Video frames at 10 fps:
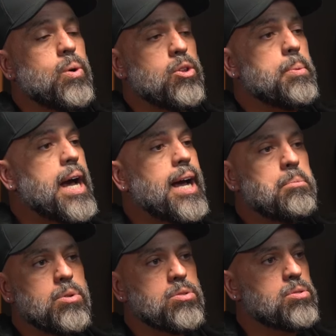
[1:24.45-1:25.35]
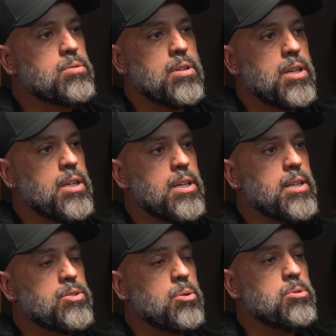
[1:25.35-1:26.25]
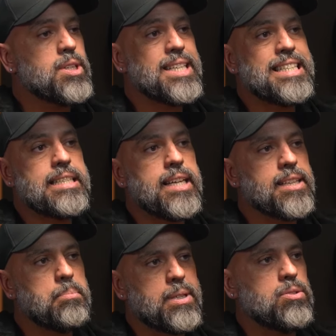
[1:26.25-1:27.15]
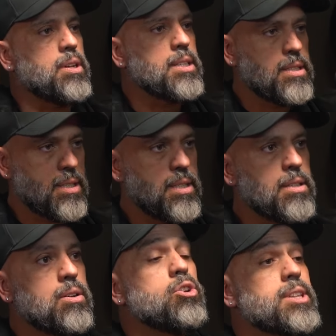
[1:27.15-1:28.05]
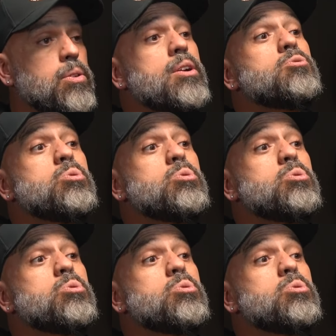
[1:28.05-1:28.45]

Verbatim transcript: cuando viajamos, eh, somos 17 personas, contando a los